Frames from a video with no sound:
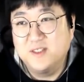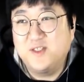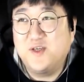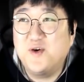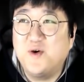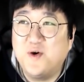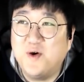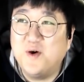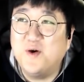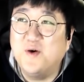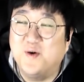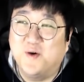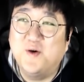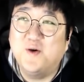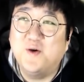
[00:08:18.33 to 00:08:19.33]

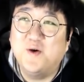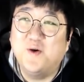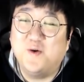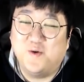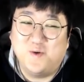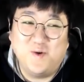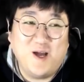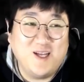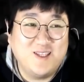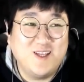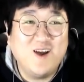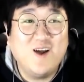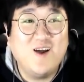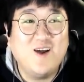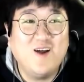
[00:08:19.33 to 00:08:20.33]
좋아
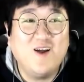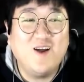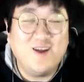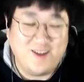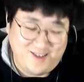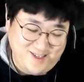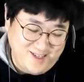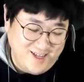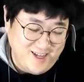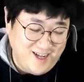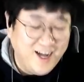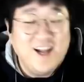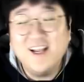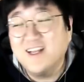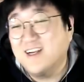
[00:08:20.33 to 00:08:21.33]
터
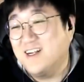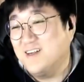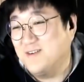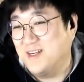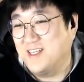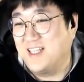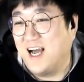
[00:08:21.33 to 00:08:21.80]
얼굴 아?